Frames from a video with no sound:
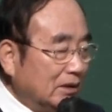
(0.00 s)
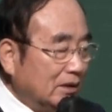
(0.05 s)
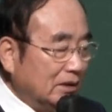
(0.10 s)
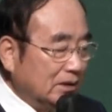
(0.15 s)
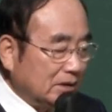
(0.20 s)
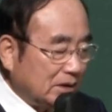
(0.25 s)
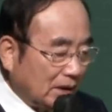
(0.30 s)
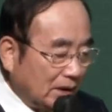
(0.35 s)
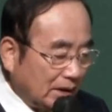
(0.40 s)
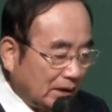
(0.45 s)

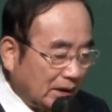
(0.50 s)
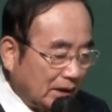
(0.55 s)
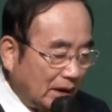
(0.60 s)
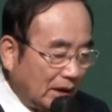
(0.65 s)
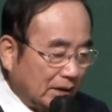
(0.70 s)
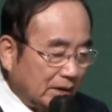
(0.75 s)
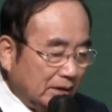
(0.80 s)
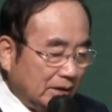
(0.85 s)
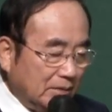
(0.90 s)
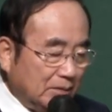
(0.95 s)
이상하게
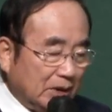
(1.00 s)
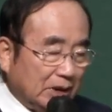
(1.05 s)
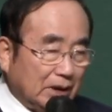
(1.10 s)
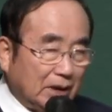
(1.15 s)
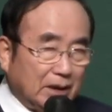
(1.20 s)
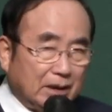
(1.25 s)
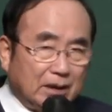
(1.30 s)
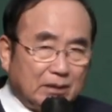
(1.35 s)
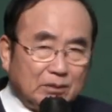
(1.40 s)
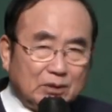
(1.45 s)
하나님마다
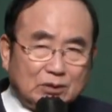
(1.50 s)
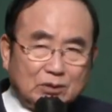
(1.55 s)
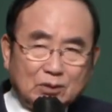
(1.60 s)
하나님이